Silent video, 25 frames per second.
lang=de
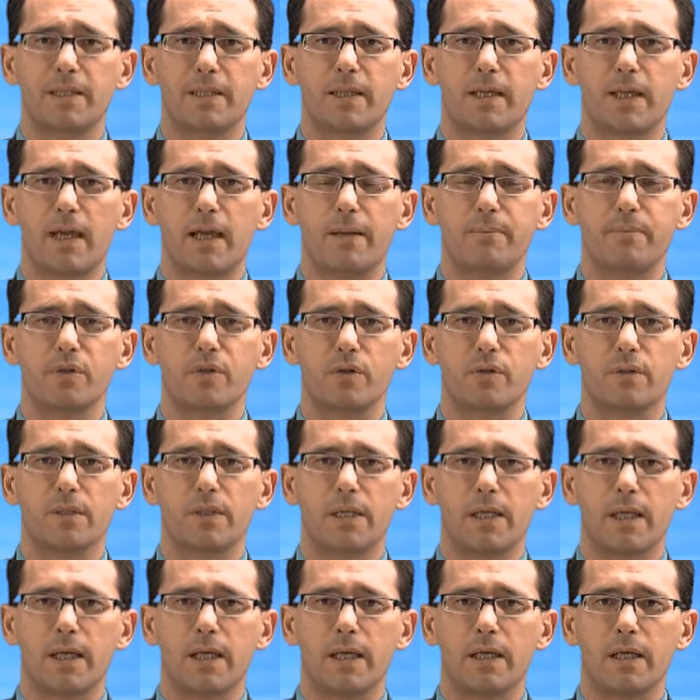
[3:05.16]
Midcaps und
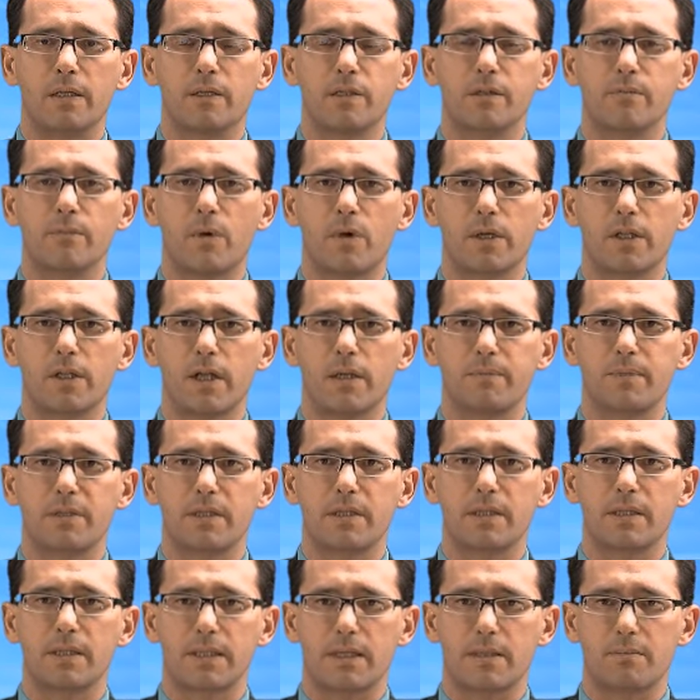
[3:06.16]
der
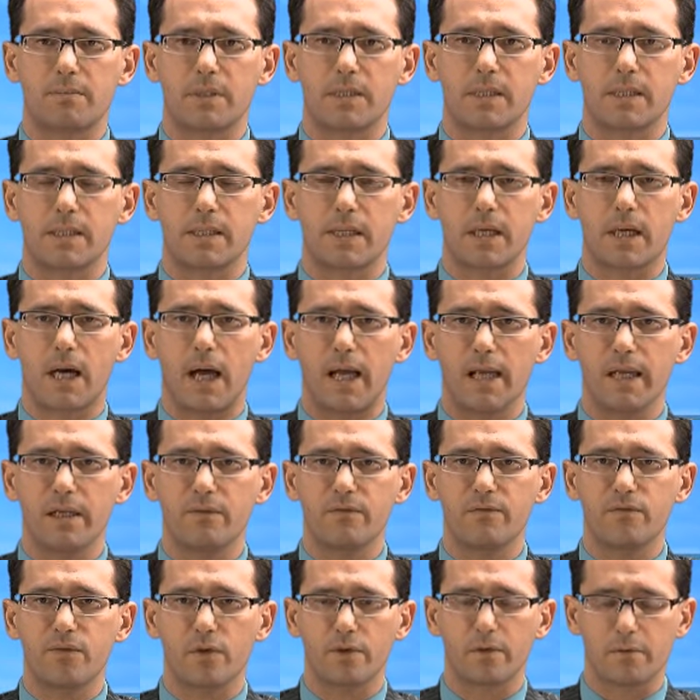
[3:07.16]
Smallcaps gibt es eine Reihe
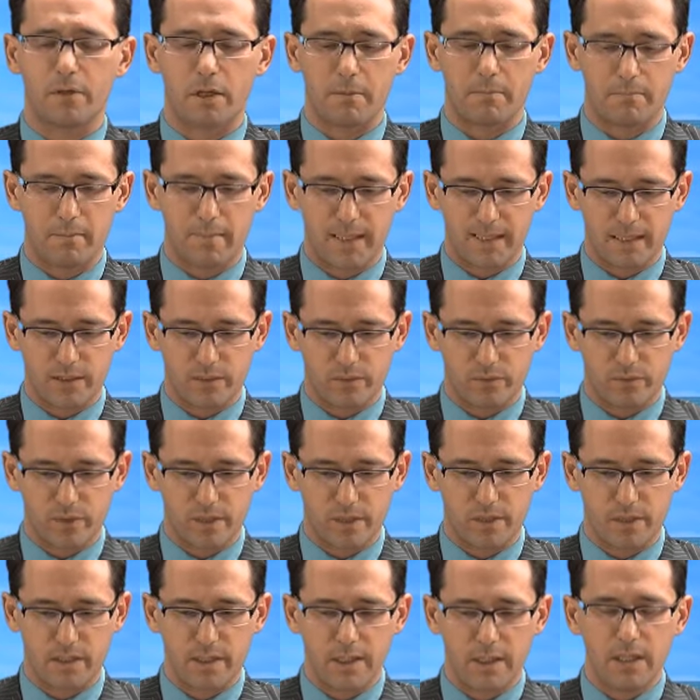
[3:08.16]
von
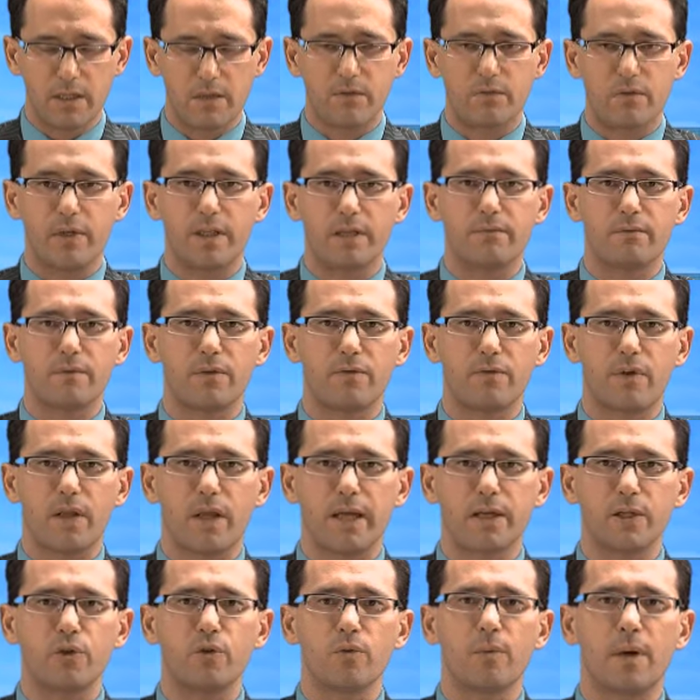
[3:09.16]
Meldungen. Fliegen wir
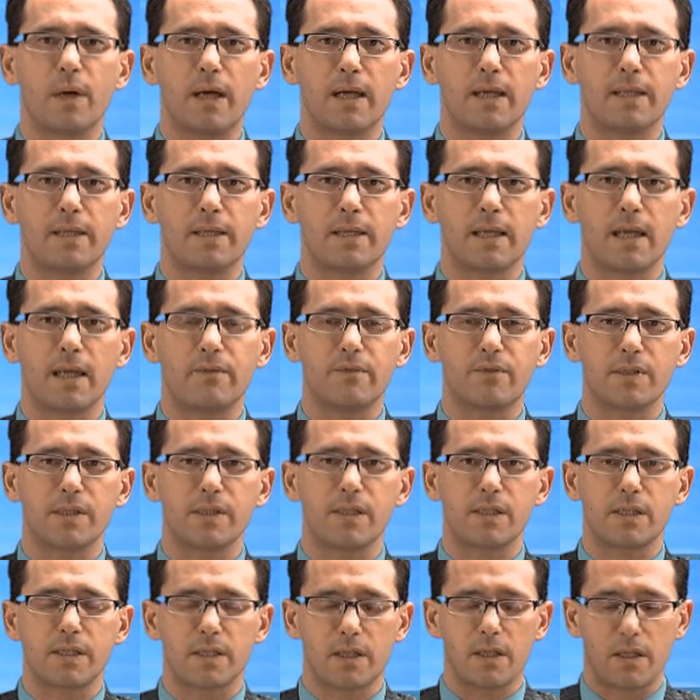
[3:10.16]
vielleicht über einige
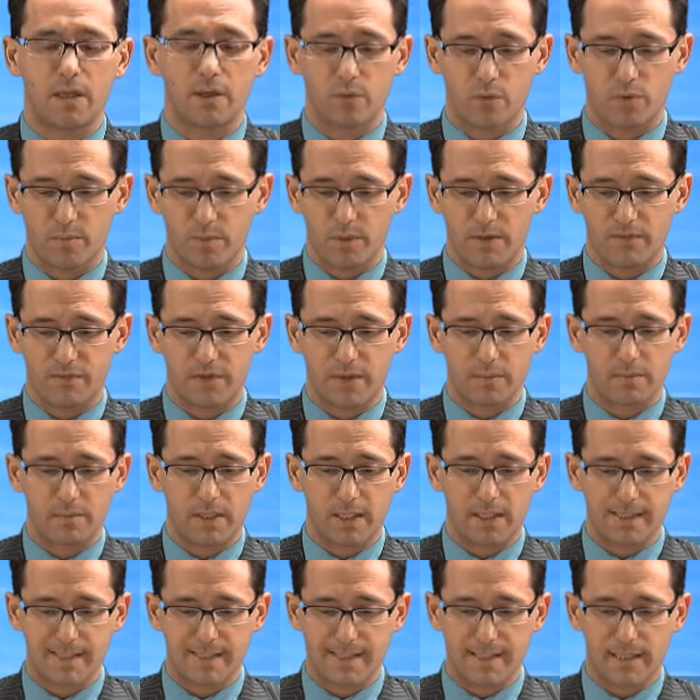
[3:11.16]
etwas herüber, fangen mit
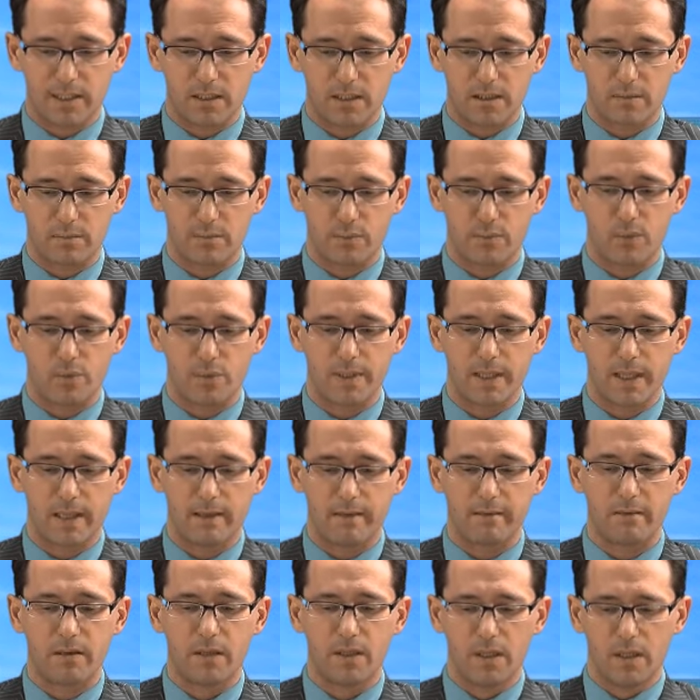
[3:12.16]
SGL Carbon
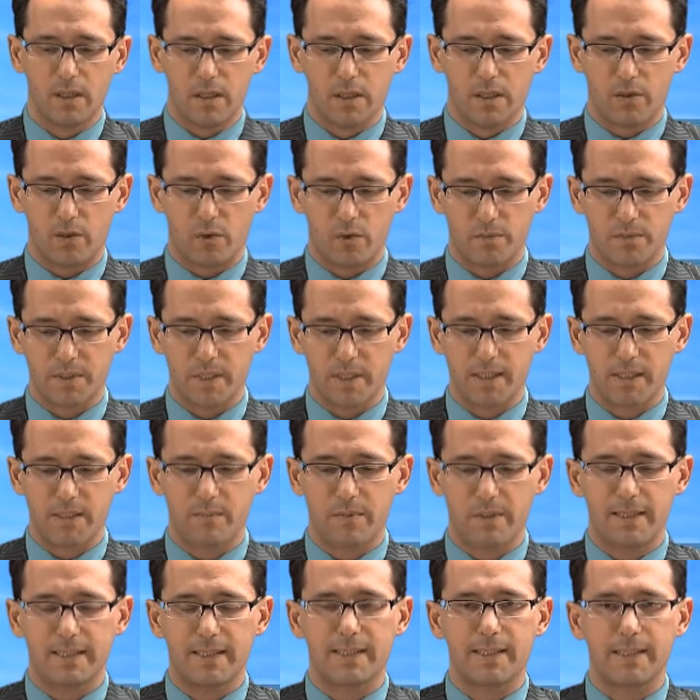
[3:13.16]
an. Der Umsatz
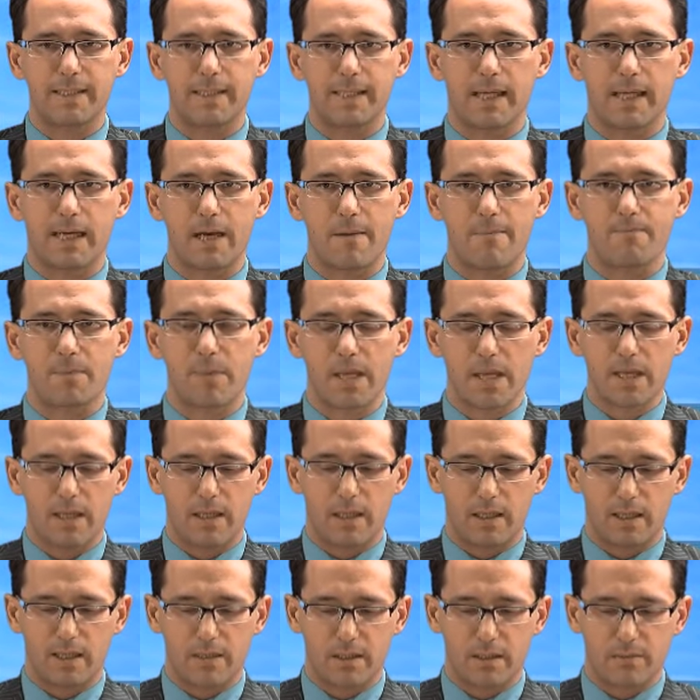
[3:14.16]
im letzten Jahr
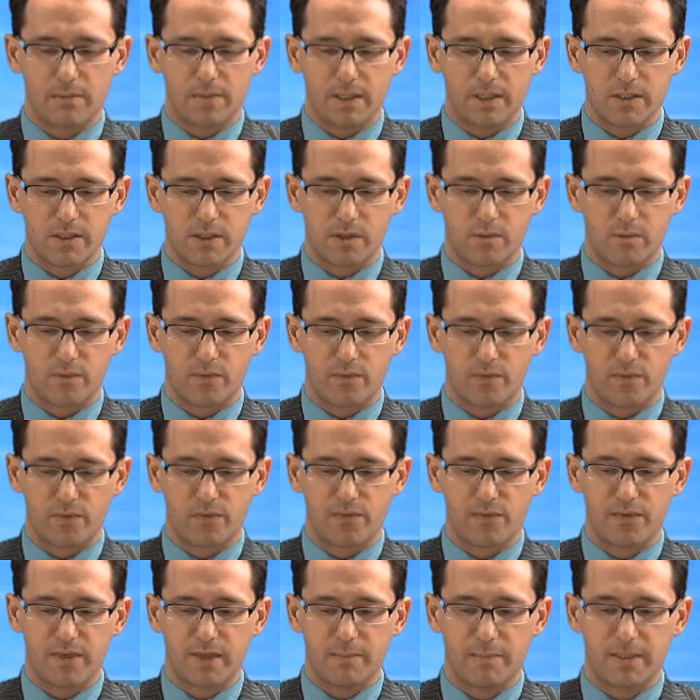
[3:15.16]
landete bei
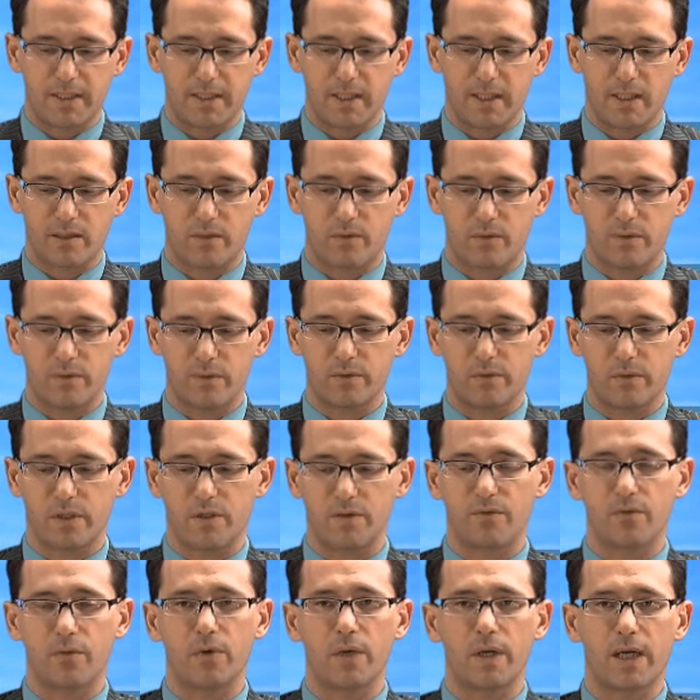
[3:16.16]
1,54 Milliarden Euro, nach
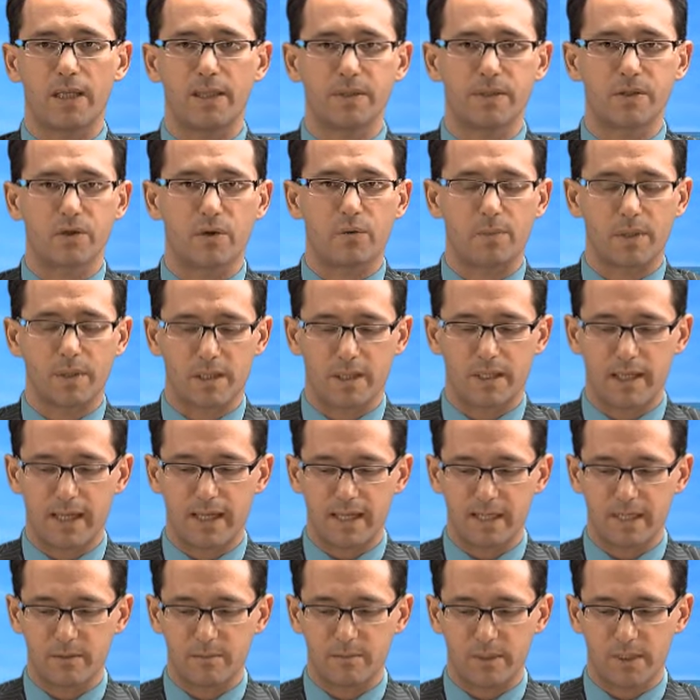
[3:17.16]
vorher
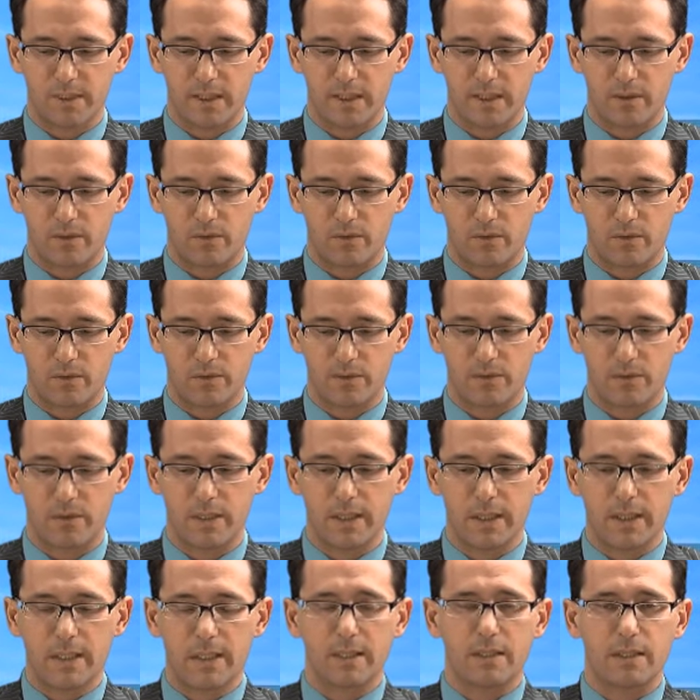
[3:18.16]
1,38 Milliarden Euro.
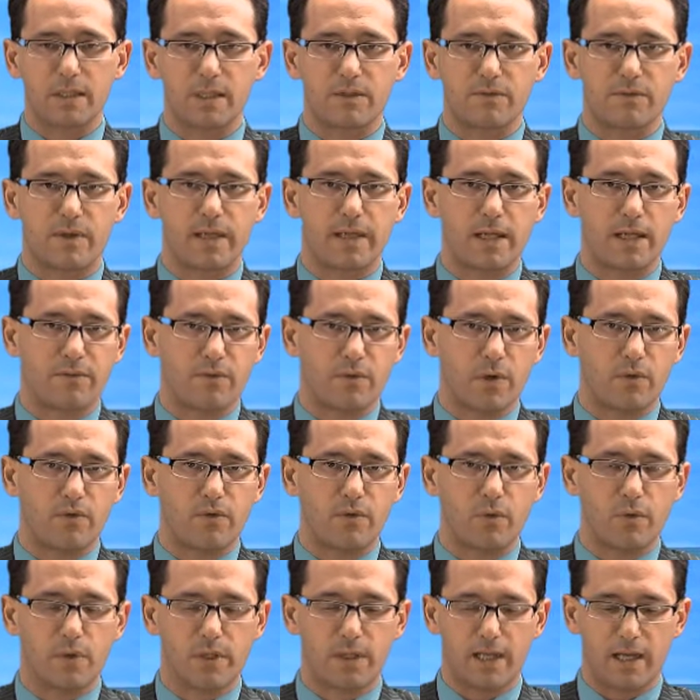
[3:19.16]
Das war in etwa
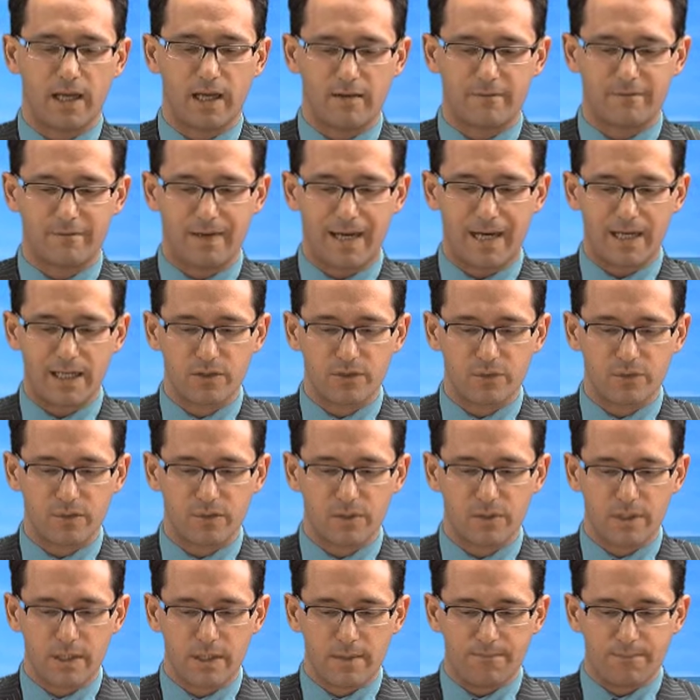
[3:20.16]
auf Höhe der
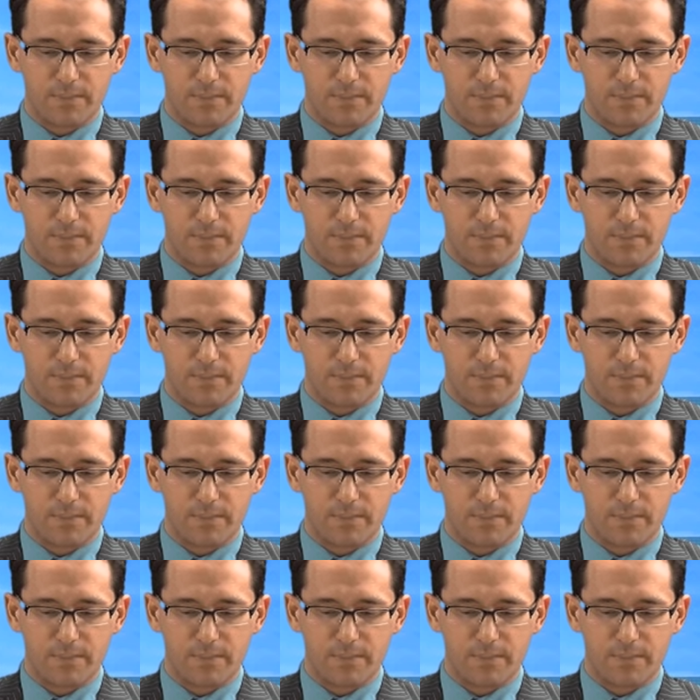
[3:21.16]
Erwartung.